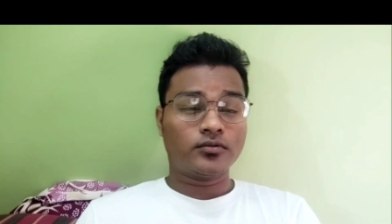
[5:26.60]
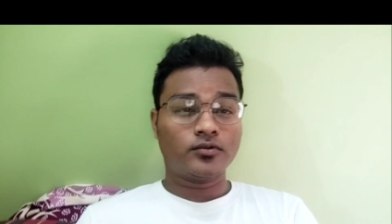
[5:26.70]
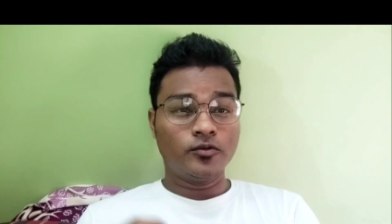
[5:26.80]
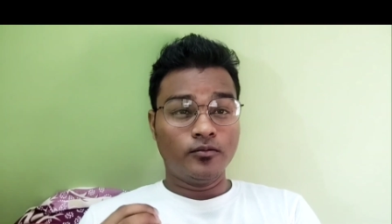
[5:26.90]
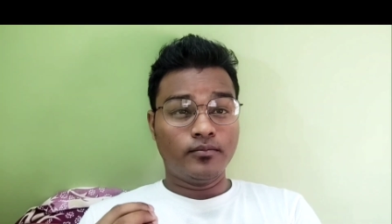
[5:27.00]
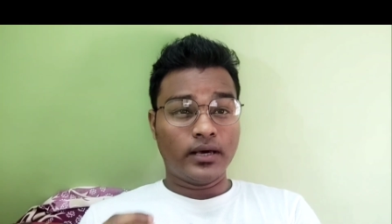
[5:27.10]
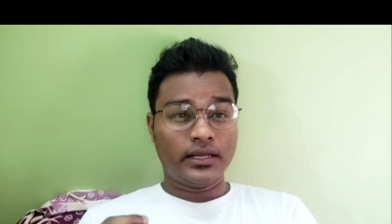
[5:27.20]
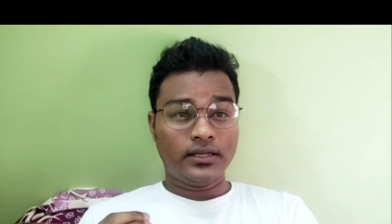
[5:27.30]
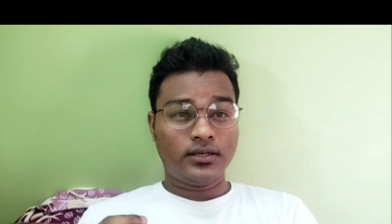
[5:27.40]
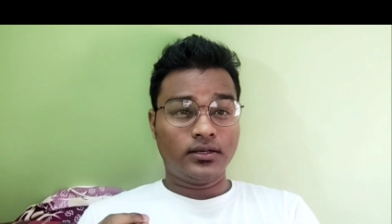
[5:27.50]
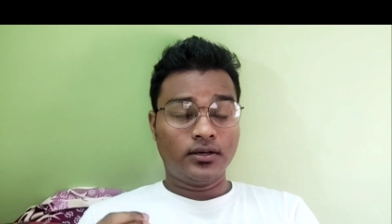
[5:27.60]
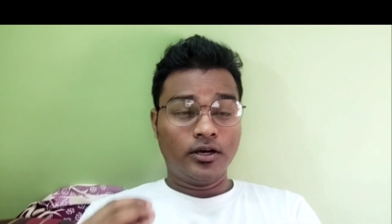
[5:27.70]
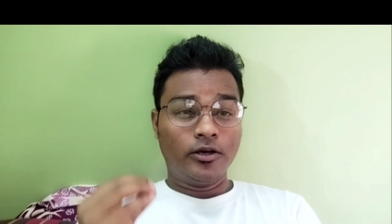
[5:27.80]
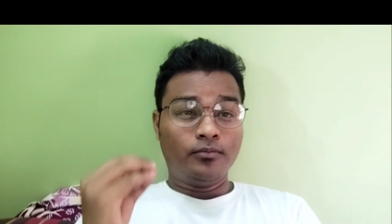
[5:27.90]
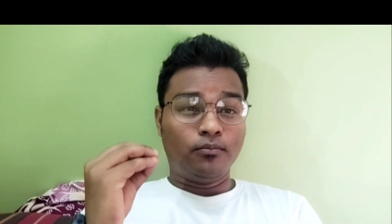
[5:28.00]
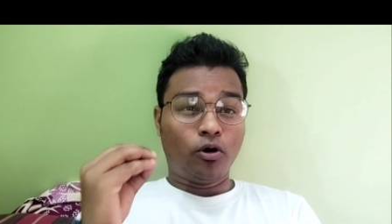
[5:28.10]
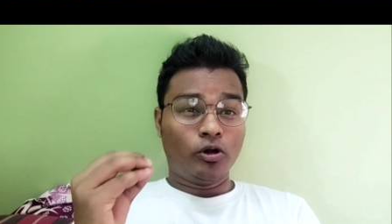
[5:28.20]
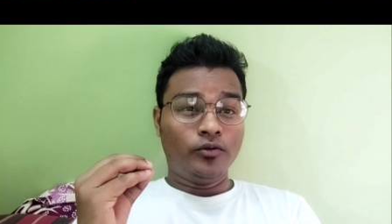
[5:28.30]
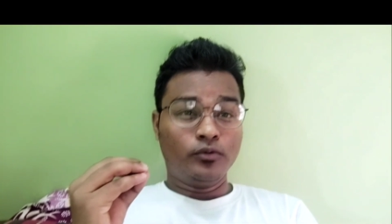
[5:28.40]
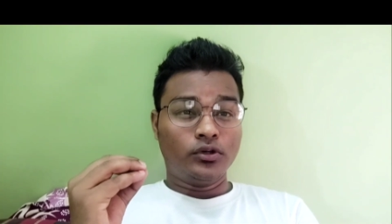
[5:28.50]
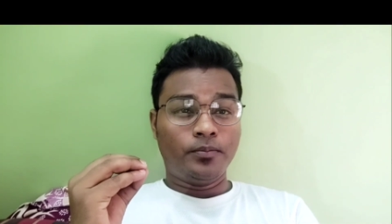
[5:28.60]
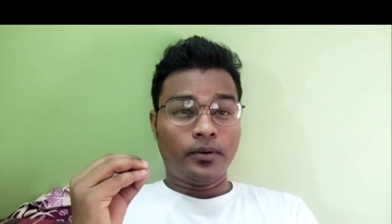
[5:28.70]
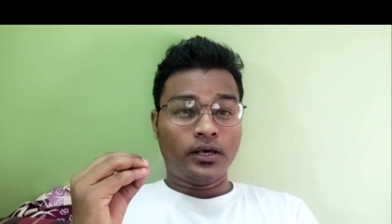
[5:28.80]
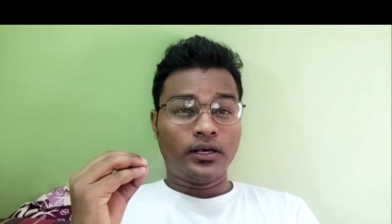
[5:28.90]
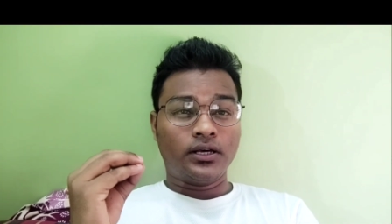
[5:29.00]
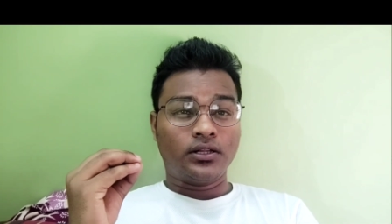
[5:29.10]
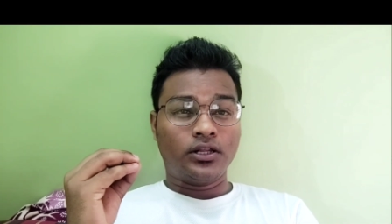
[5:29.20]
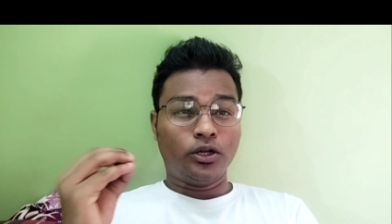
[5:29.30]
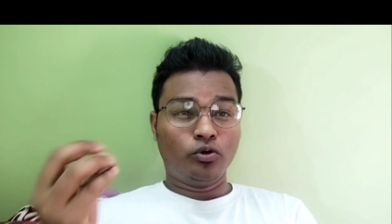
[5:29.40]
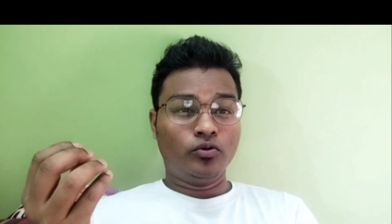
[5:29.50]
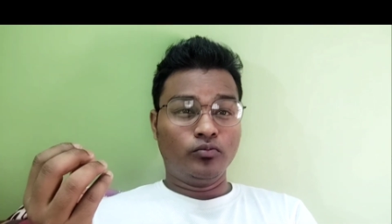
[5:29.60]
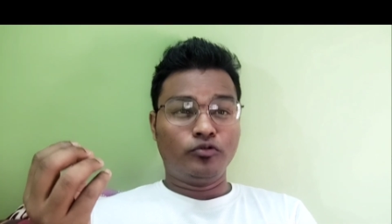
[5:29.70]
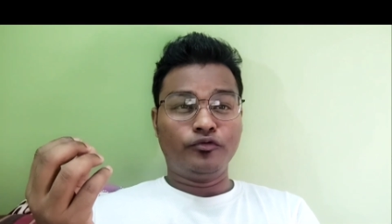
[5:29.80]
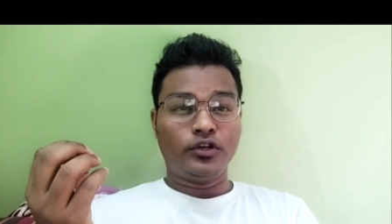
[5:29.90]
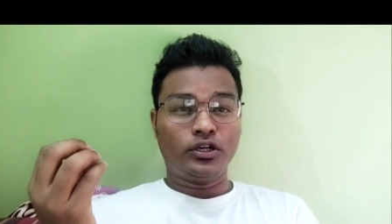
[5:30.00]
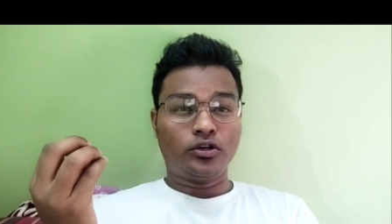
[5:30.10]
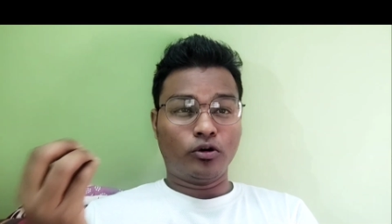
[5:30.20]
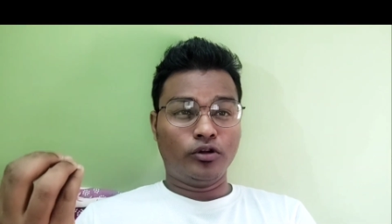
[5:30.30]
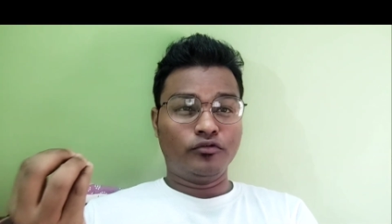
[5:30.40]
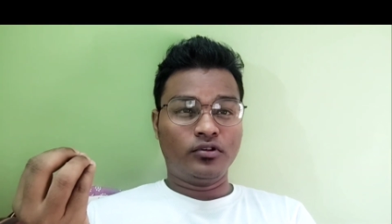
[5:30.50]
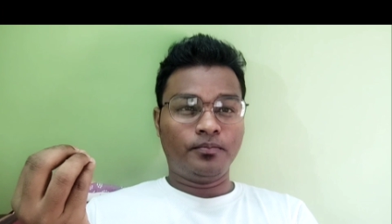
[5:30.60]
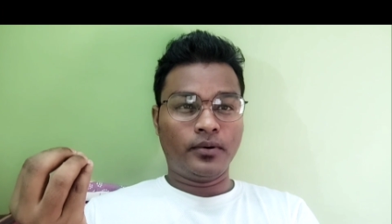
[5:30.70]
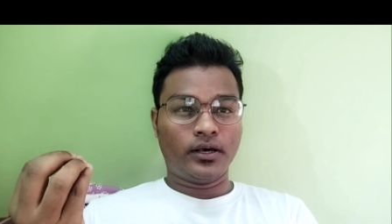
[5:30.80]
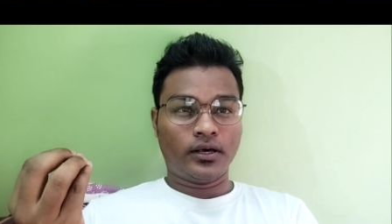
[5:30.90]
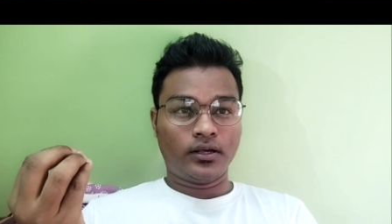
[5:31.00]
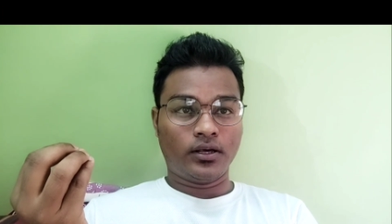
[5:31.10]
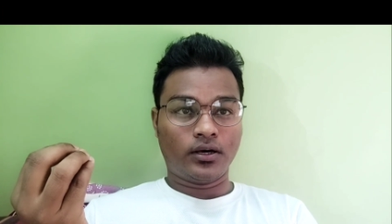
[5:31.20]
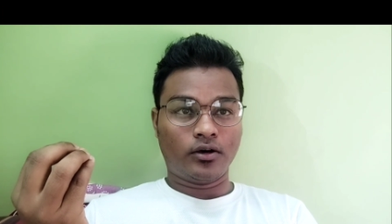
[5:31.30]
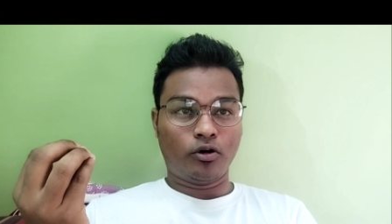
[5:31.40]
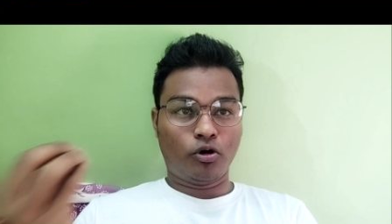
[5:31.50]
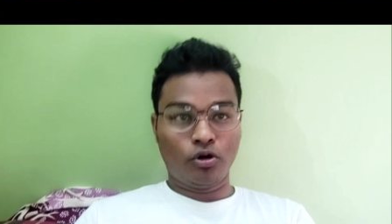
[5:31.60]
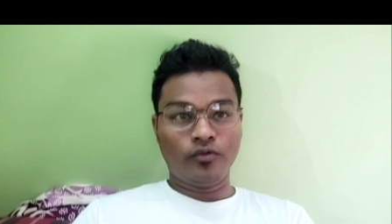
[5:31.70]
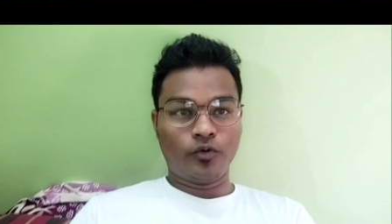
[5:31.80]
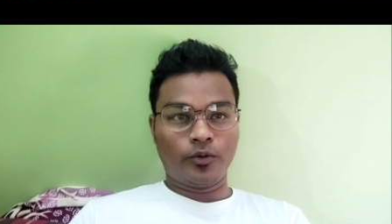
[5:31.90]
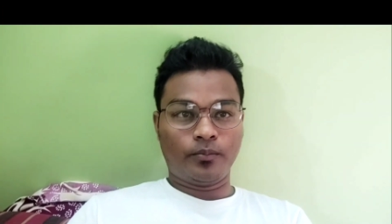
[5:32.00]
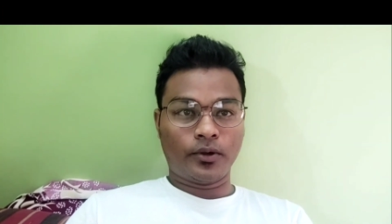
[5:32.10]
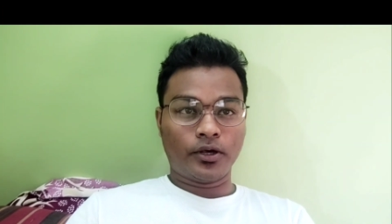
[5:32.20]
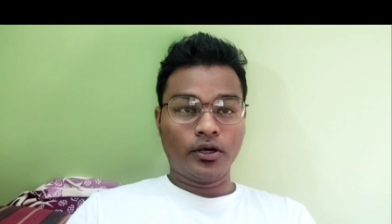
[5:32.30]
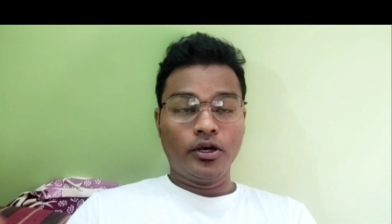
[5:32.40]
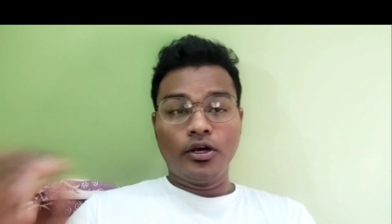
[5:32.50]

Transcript: सो so, मैंने बॉलीवुड पे या तेलुगु मूवी टॉलीवुड पे या हॉलीवुड पे